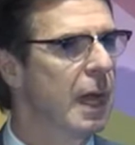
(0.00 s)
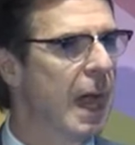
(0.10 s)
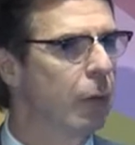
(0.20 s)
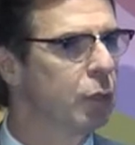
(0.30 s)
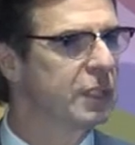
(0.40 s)

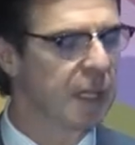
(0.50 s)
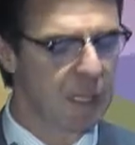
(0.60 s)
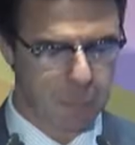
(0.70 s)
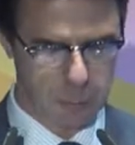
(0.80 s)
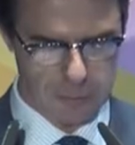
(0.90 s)
a nuestra
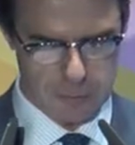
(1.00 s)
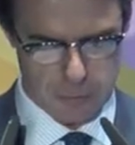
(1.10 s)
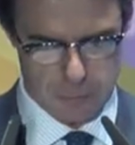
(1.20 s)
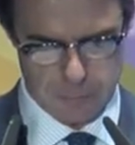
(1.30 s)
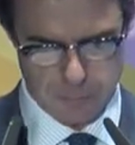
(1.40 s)

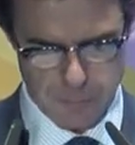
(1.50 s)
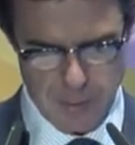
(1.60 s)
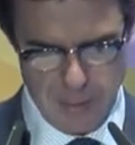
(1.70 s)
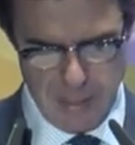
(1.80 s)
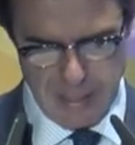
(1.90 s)
disposición
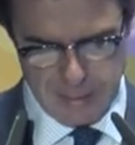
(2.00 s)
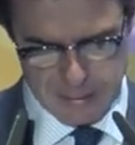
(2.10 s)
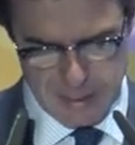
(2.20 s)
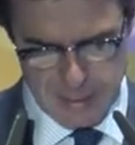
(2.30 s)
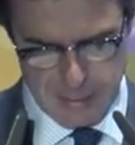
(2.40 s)
y que
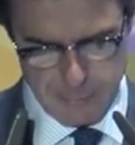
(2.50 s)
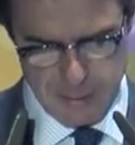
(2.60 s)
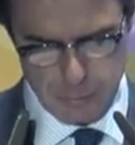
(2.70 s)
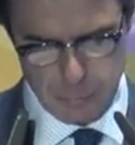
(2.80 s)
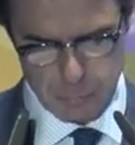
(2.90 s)
están
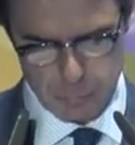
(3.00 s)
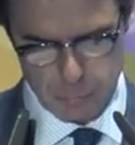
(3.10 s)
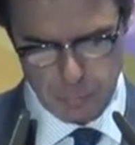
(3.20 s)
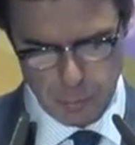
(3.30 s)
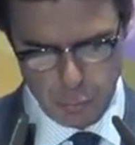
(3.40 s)
cambiando
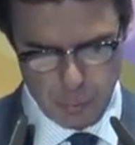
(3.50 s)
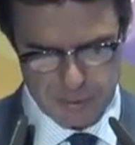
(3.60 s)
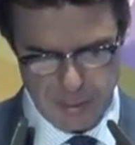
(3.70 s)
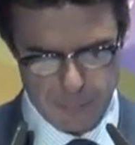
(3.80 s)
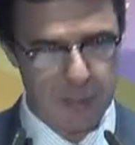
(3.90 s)

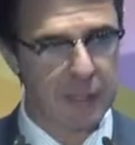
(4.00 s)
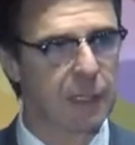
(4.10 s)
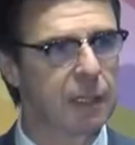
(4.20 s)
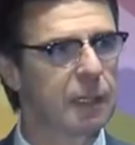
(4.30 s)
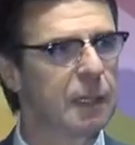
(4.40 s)
nuestras
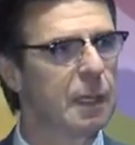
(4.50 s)
vidas,